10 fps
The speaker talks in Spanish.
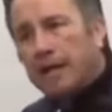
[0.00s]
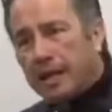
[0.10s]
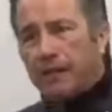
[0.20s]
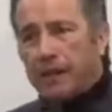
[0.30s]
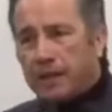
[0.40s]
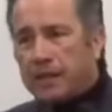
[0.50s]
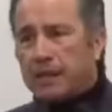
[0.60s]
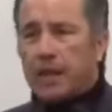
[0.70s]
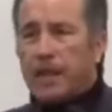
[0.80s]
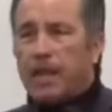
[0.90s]
que el fin de
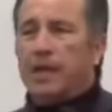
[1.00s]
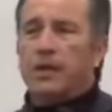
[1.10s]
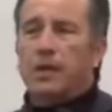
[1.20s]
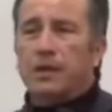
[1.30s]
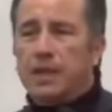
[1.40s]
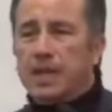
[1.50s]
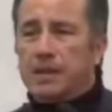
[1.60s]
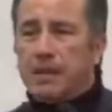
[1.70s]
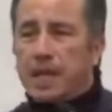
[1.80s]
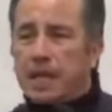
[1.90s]
semana cayó a media
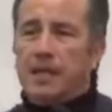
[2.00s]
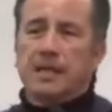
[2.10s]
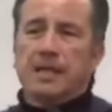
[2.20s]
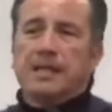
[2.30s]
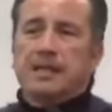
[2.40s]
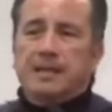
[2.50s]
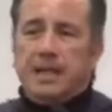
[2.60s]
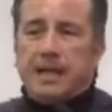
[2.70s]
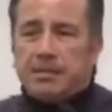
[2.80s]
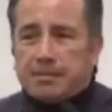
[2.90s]
semana. O
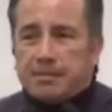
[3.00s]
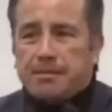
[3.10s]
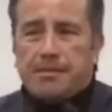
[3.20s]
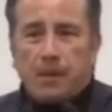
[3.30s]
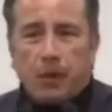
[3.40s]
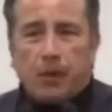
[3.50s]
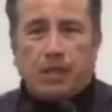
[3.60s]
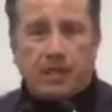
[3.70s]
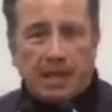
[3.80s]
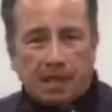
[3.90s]
sea, vuelvo a
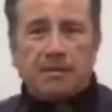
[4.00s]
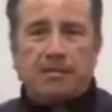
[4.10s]
insistir.